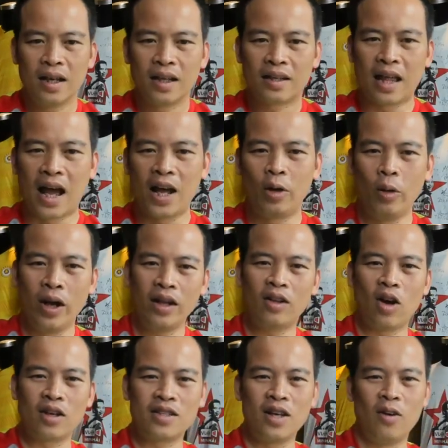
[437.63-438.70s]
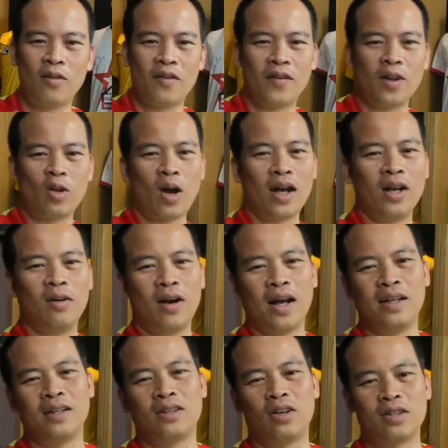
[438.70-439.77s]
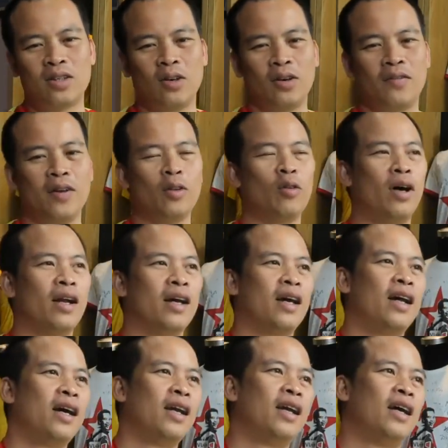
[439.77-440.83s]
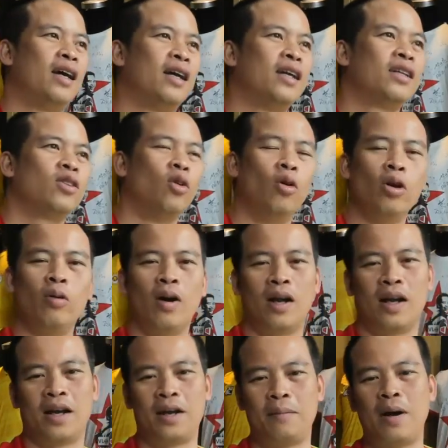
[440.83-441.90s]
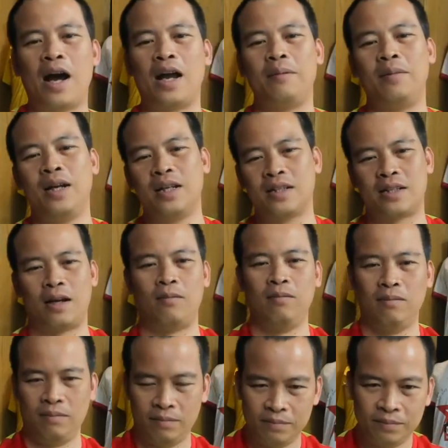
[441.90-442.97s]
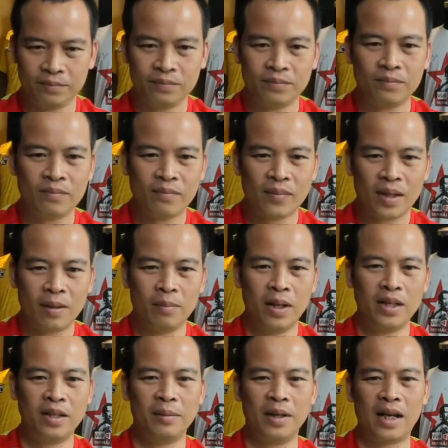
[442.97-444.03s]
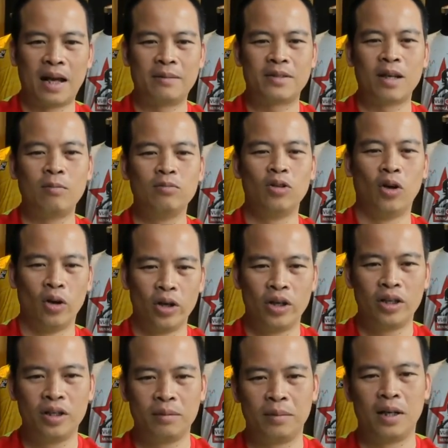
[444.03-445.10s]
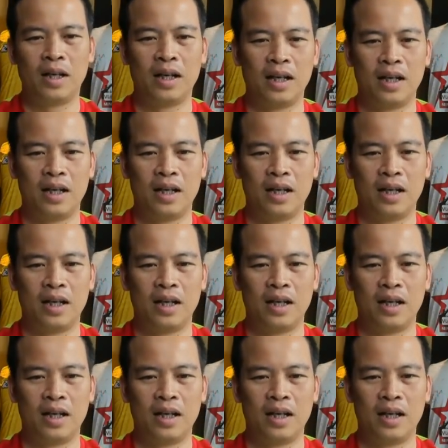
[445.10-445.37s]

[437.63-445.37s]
Tài Nguyên talk show với Văn Toàn đâu anh Talk show với Văn Toàn khả năng là tối hoặc là ngày mai mới lên sóng Mình thì mình làm xong rồi Nhưng mà